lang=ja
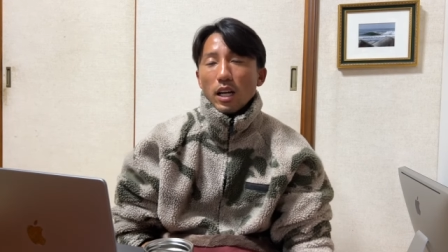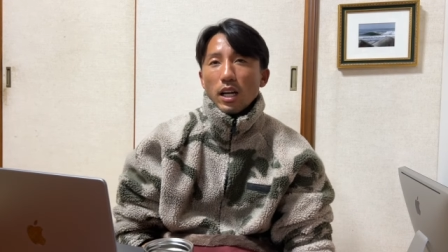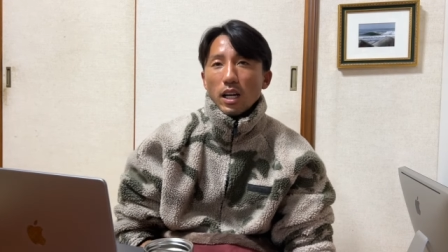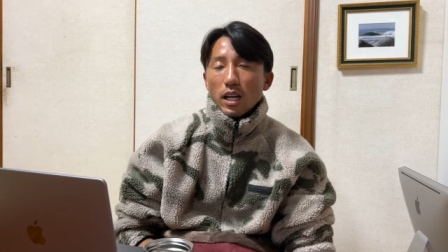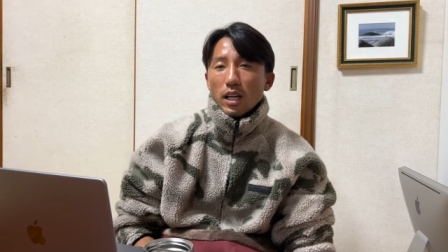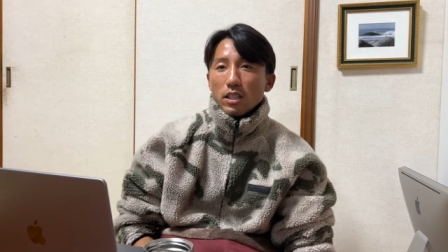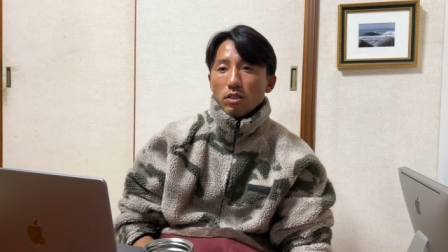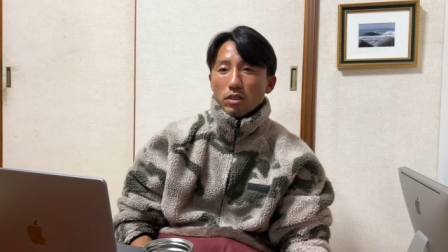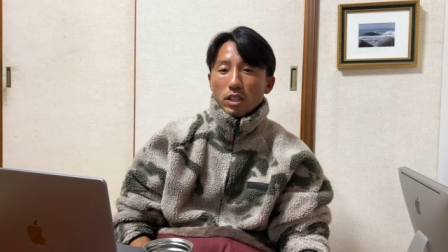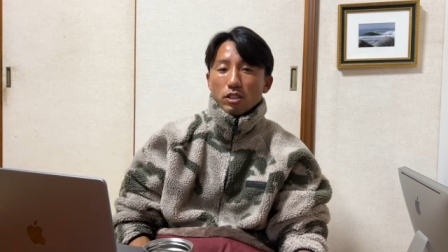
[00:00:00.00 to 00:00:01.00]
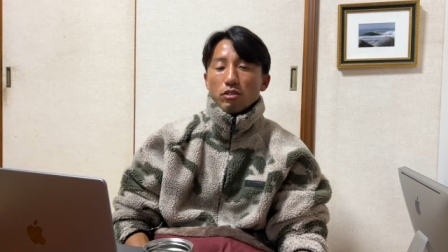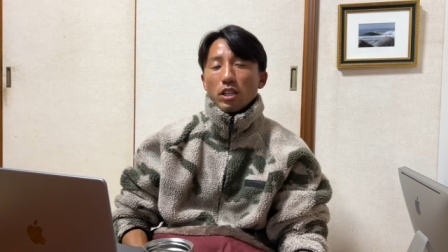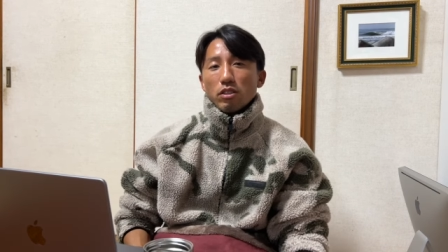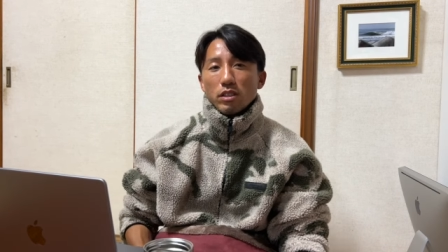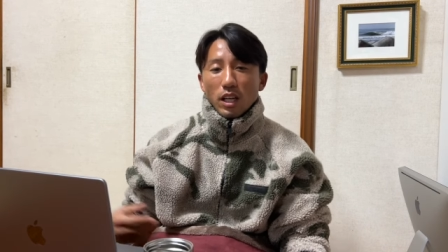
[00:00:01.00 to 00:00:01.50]
えー、そういった
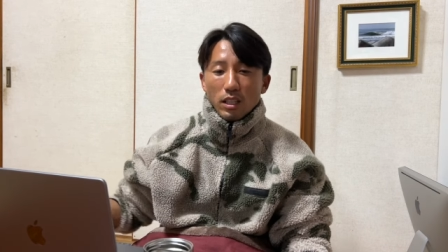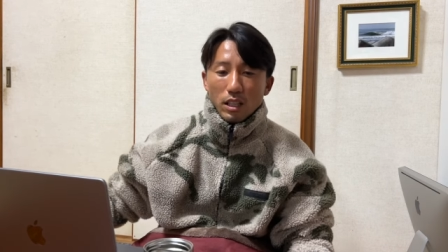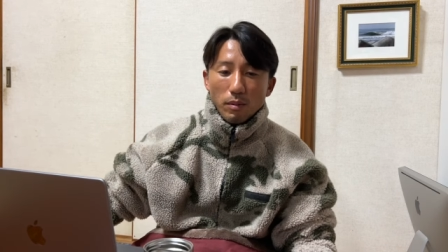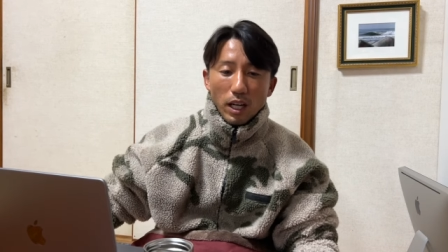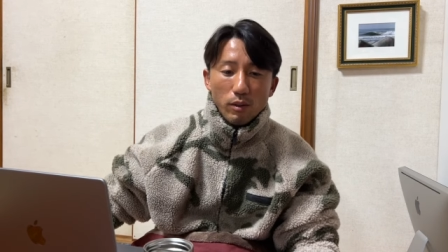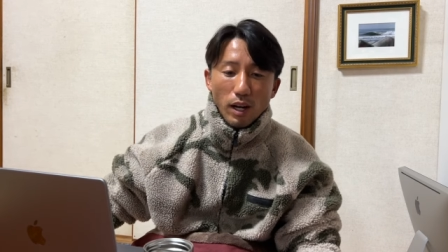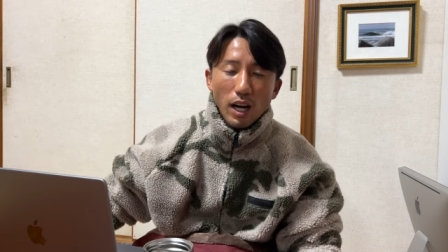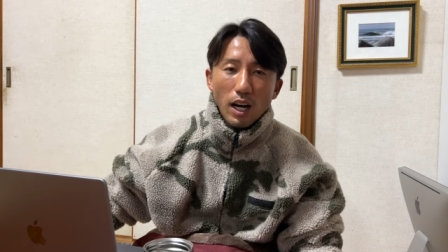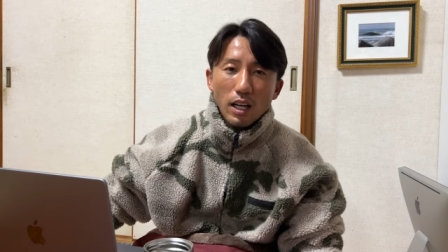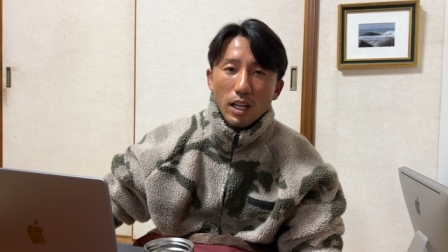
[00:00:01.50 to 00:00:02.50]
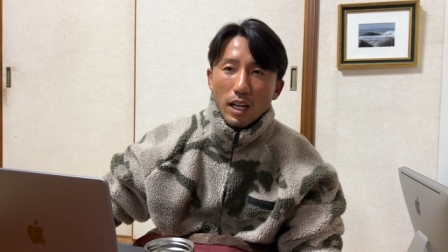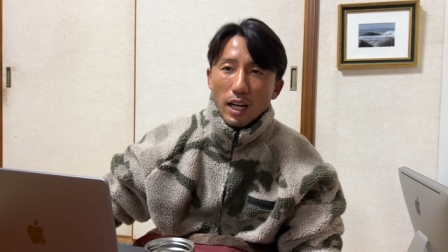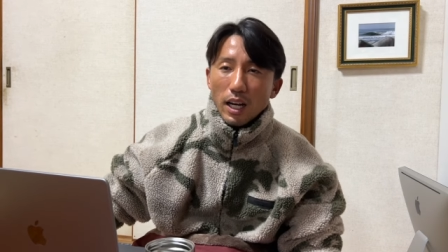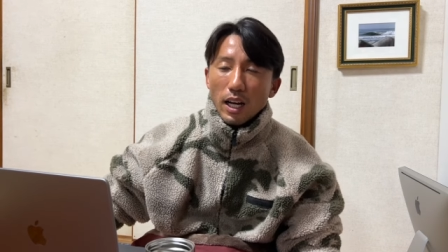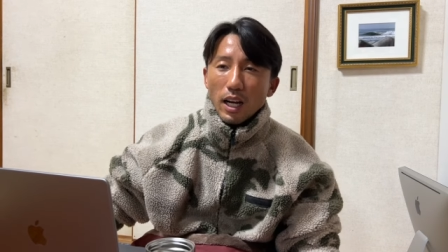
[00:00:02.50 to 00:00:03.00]
シチュエーションになった場合は、
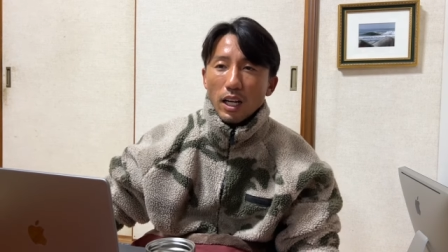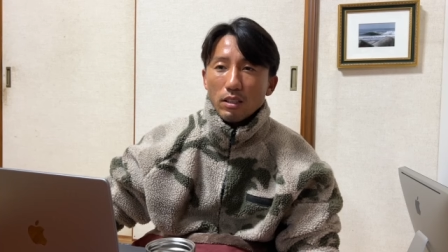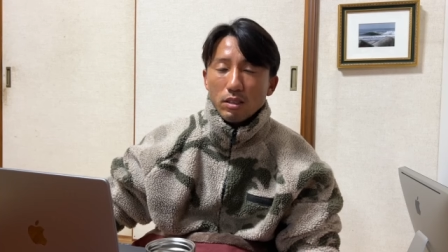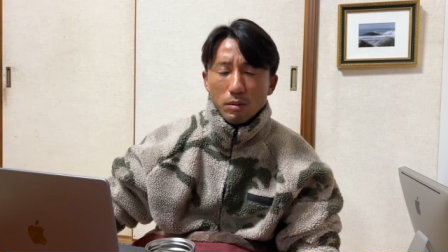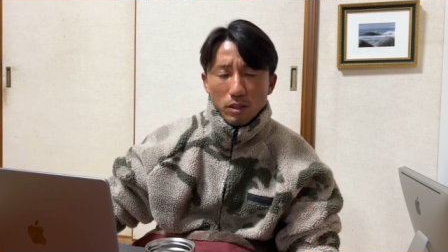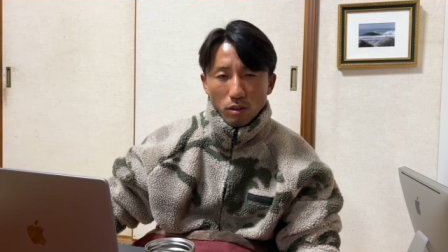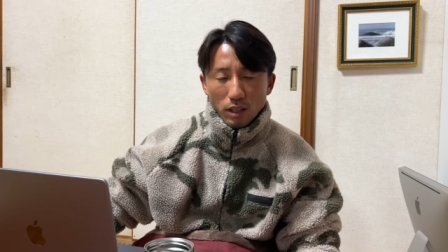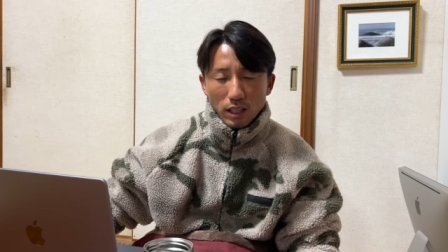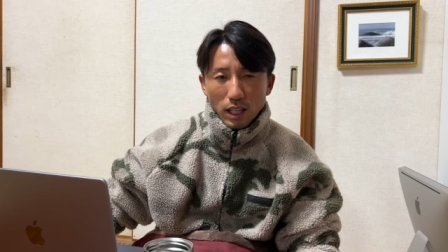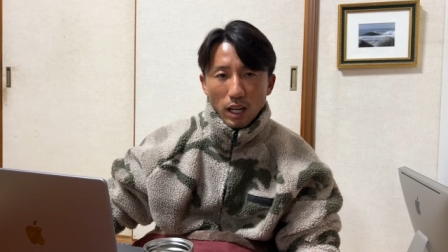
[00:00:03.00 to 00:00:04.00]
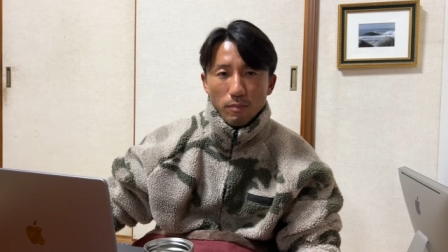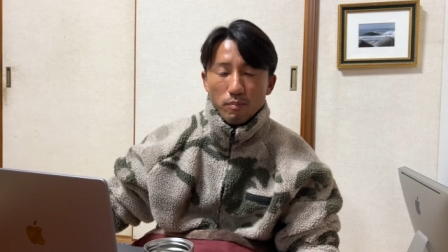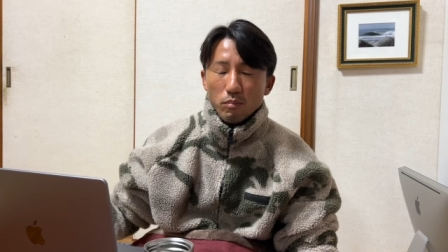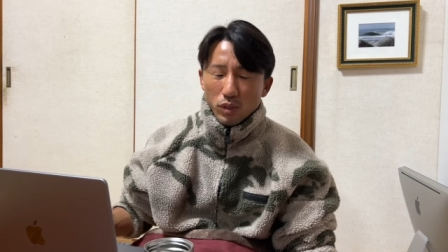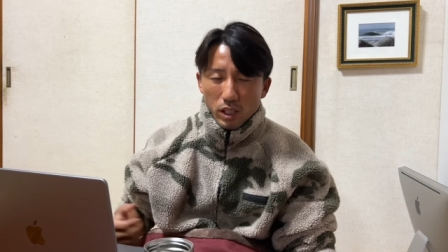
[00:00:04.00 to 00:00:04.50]
えー、釣り人の方
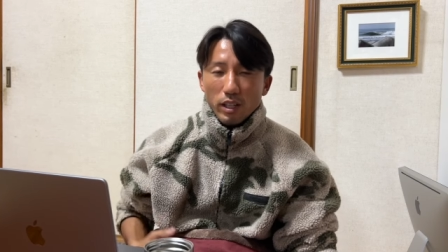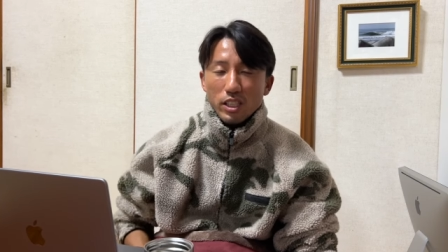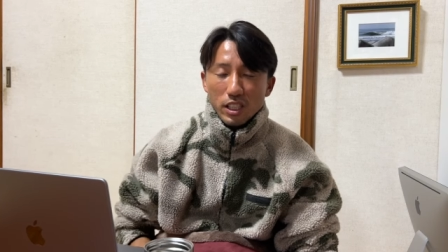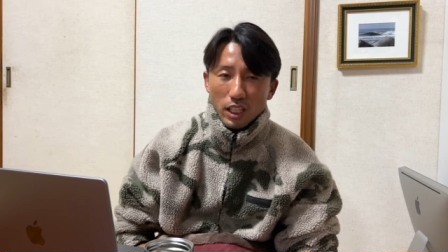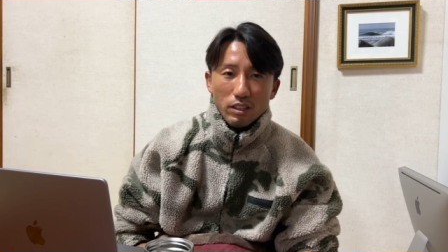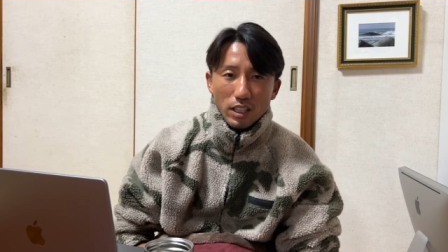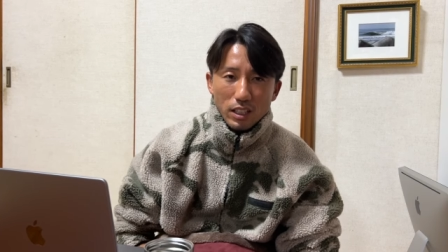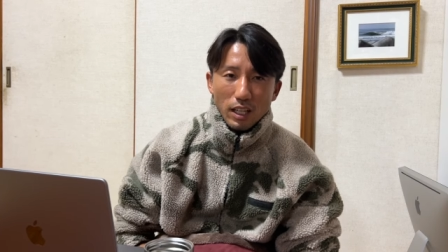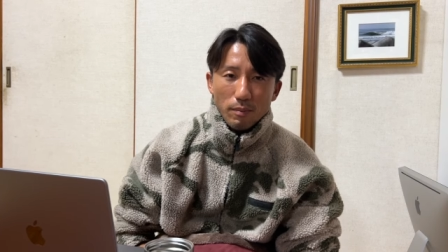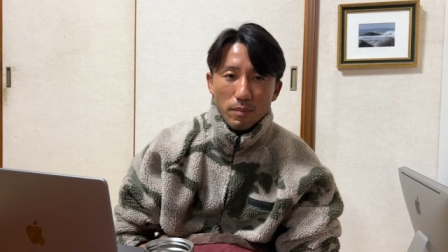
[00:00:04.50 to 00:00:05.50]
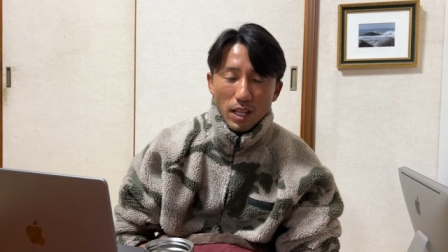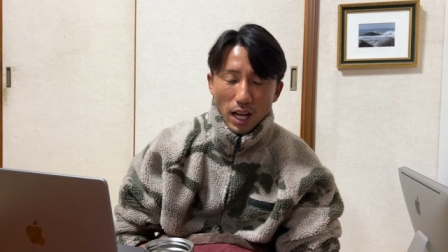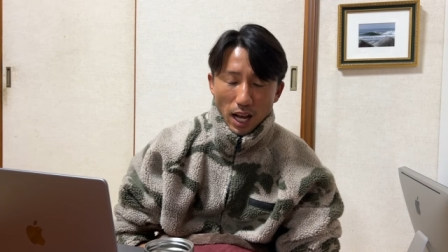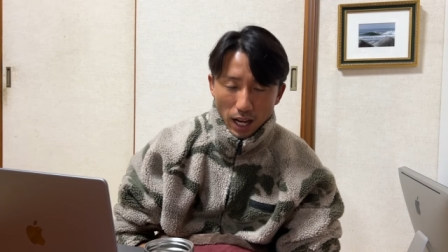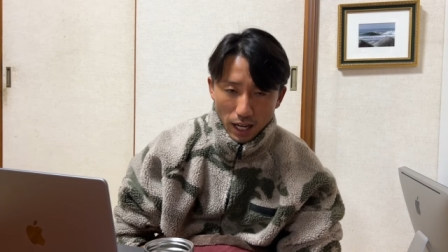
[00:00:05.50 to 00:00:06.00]
無理はしないでください
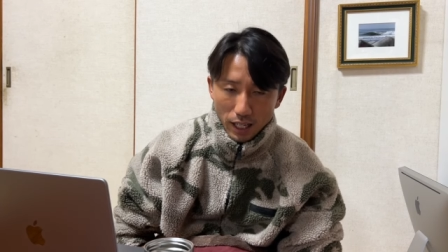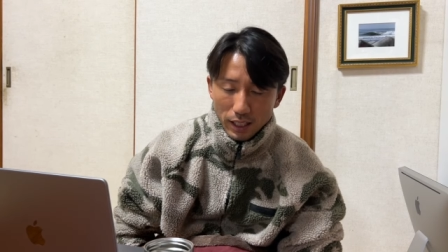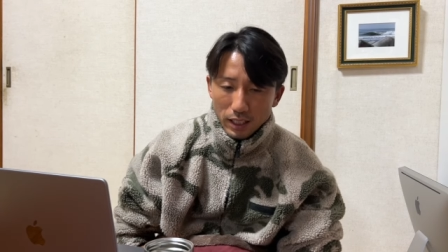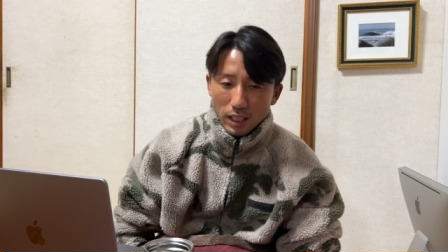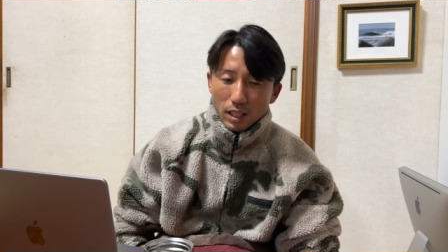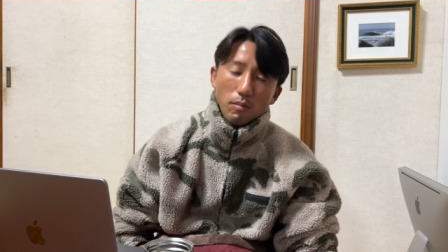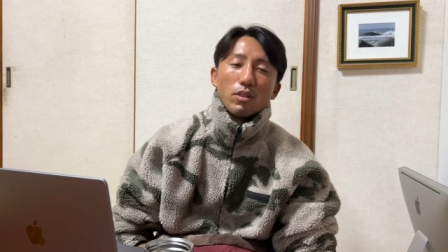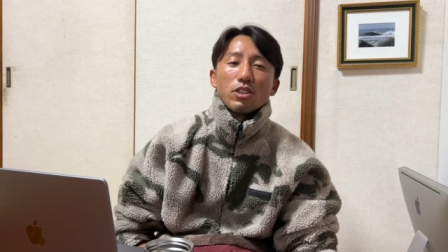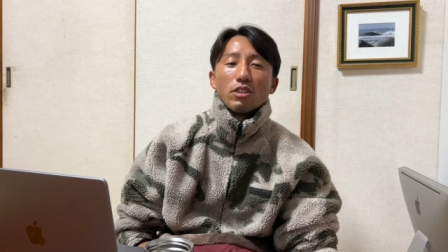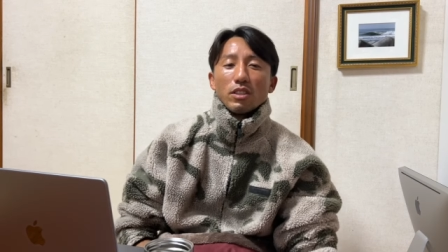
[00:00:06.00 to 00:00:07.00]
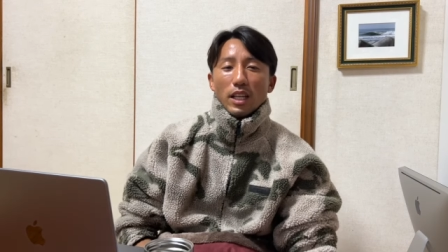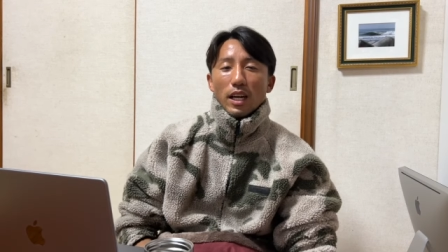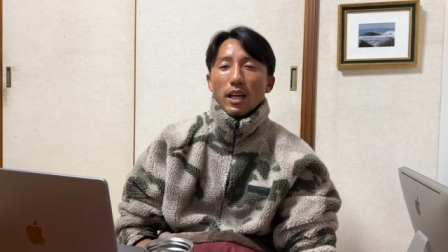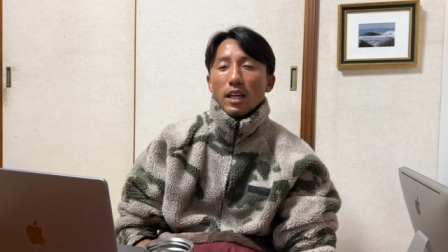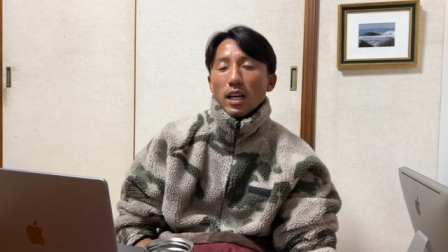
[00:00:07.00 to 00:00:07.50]
はいもちろん
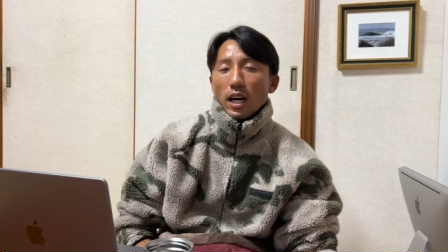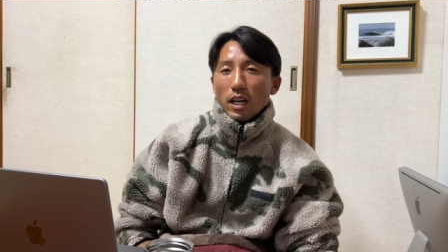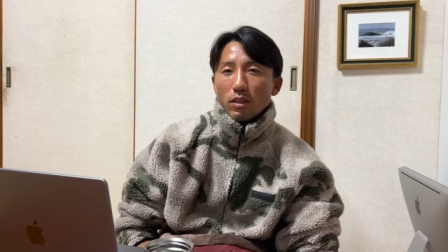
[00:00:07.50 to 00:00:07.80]
ね、あ